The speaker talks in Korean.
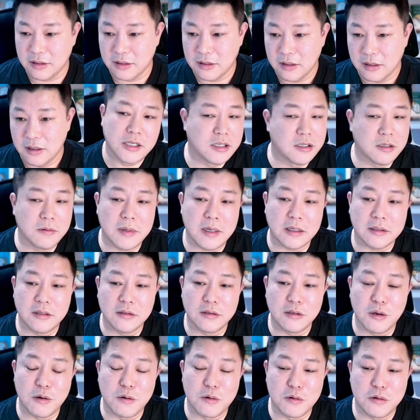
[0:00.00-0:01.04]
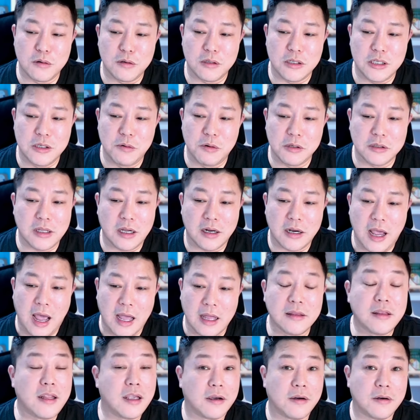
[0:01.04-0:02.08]
그러니까 지금 같은 경우는 2월 달에
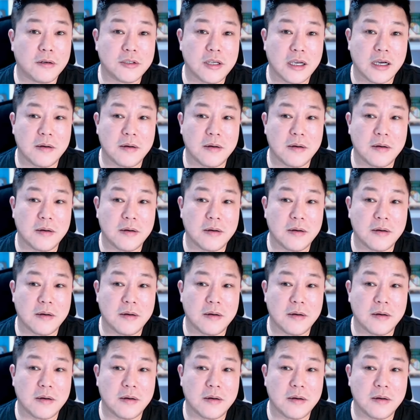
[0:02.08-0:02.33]
안 돼요.